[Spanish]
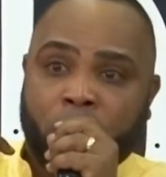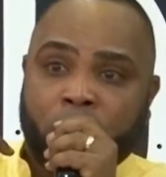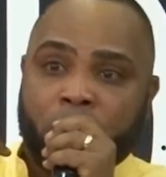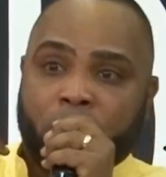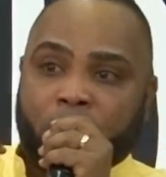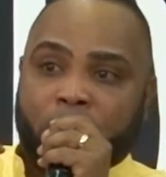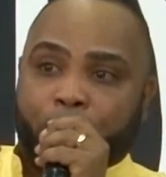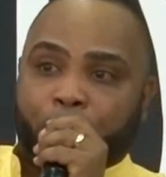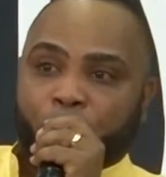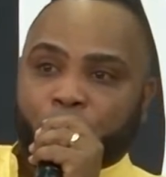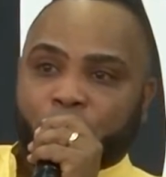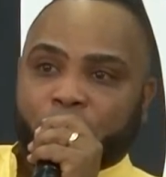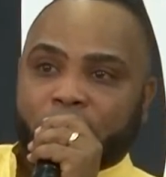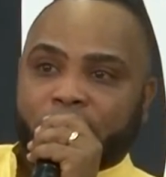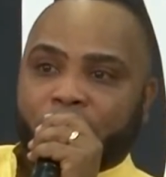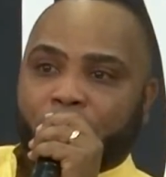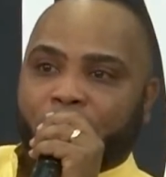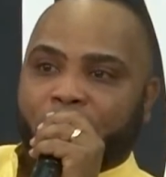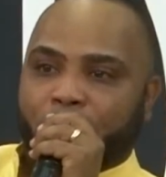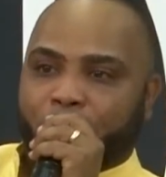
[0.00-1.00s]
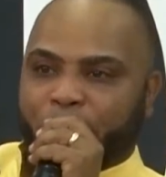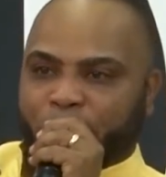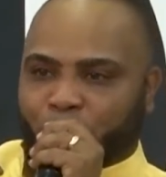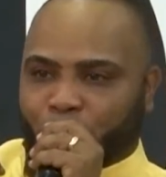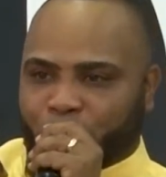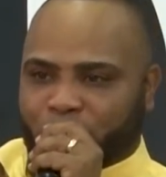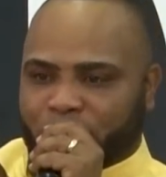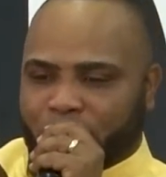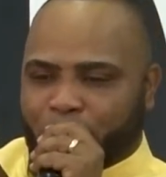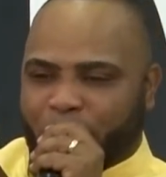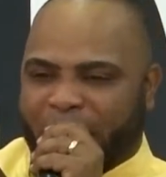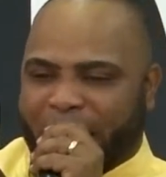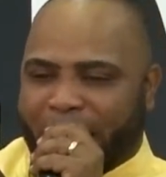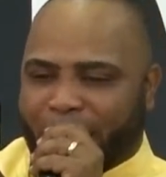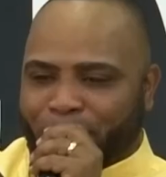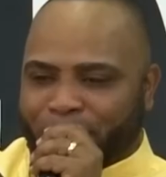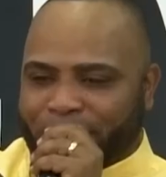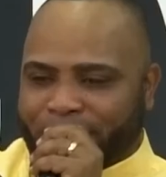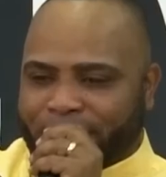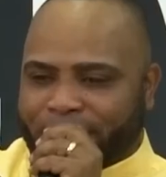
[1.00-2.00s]
Y ahora ponte el dedo en el pecho y dice,
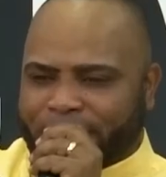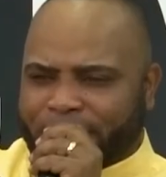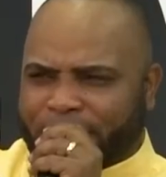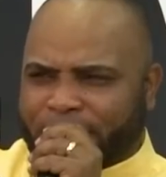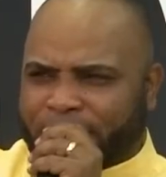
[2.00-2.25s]
para mí.